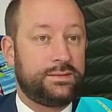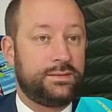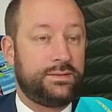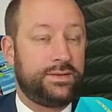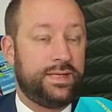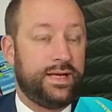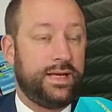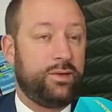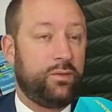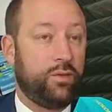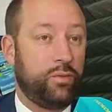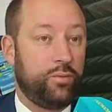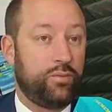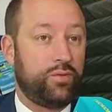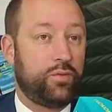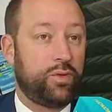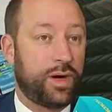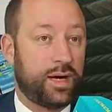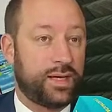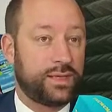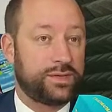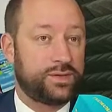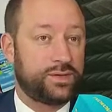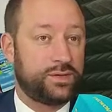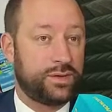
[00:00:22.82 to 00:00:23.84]
dès qu'on
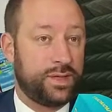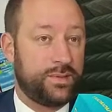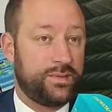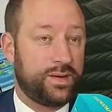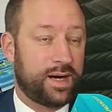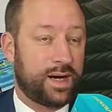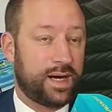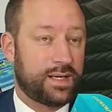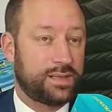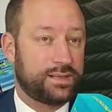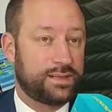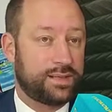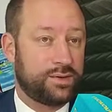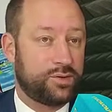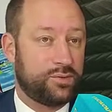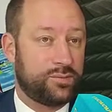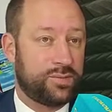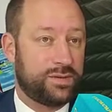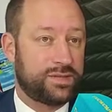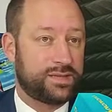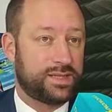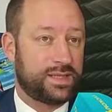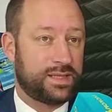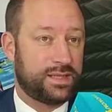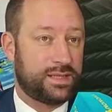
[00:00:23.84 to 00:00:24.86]
pourra se débarrasser du
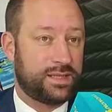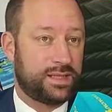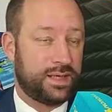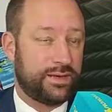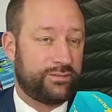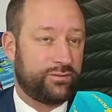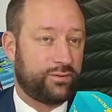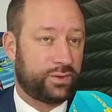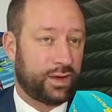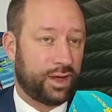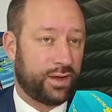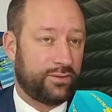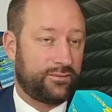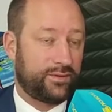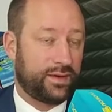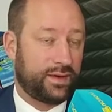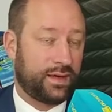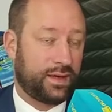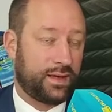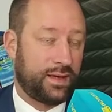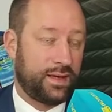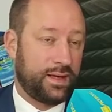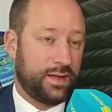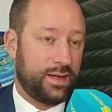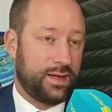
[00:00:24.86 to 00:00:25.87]
pass sanitaire, il faudra le faire.
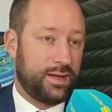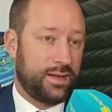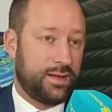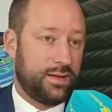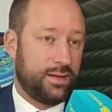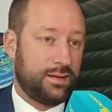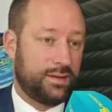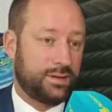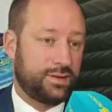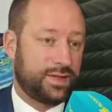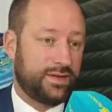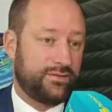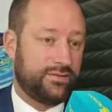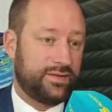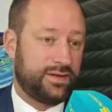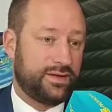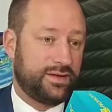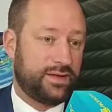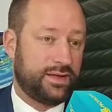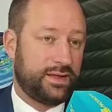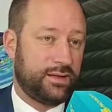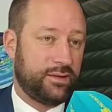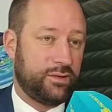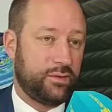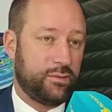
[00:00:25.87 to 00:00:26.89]
Euh, j'avais
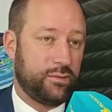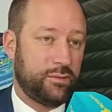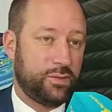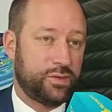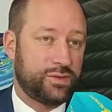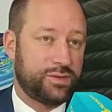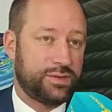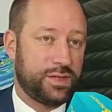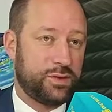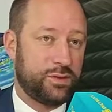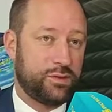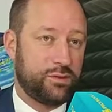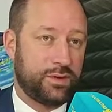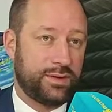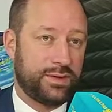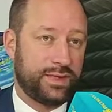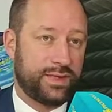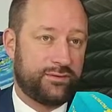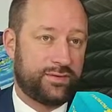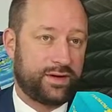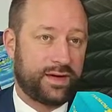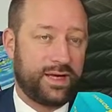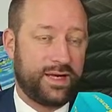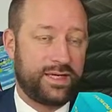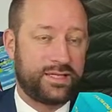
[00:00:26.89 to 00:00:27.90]
été euh, opposé au mois
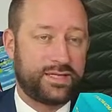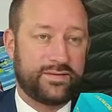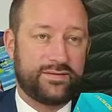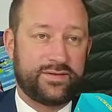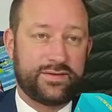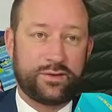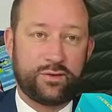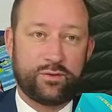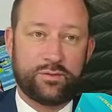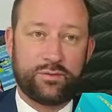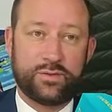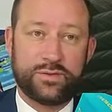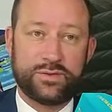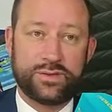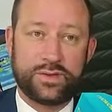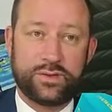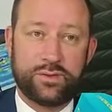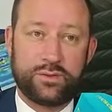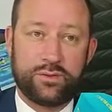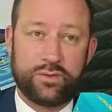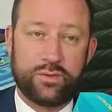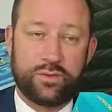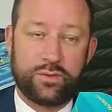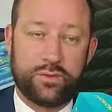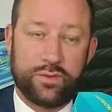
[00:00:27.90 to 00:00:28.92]
d'avril, j'avais été opposé
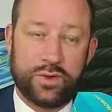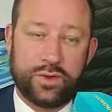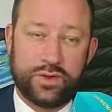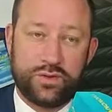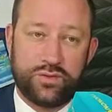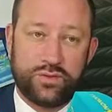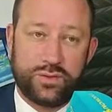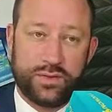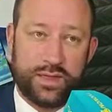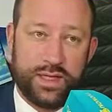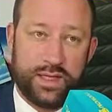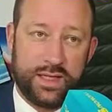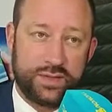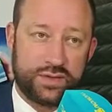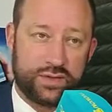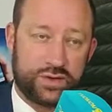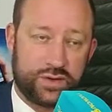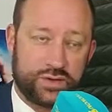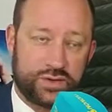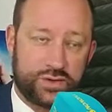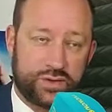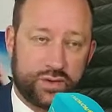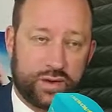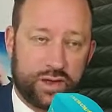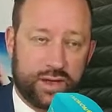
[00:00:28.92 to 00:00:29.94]
au, mois de juillet, je le
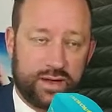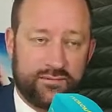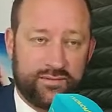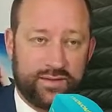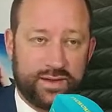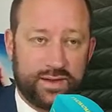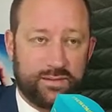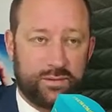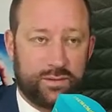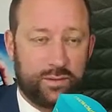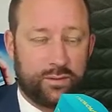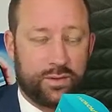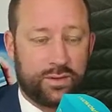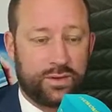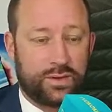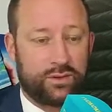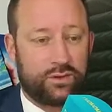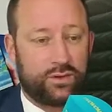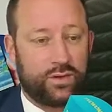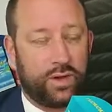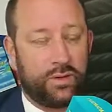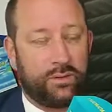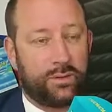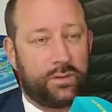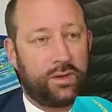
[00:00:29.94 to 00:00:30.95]
serai évidemment au mois
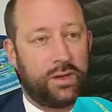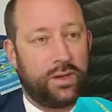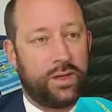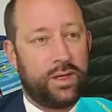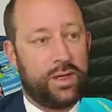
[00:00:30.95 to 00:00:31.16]
d'octobre.